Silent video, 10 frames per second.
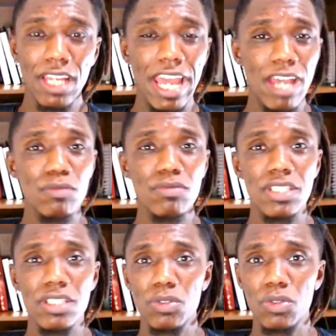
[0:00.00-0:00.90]
é um
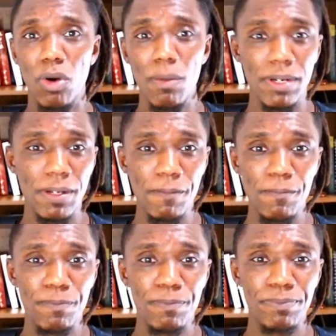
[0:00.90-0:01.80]
sintoma
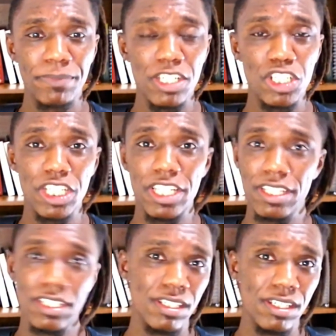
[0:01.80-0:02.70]
de
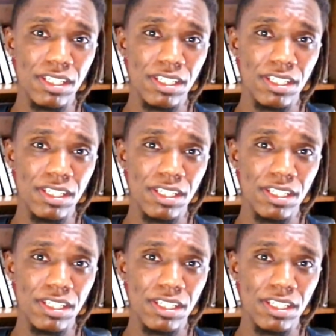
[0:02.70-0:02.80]
que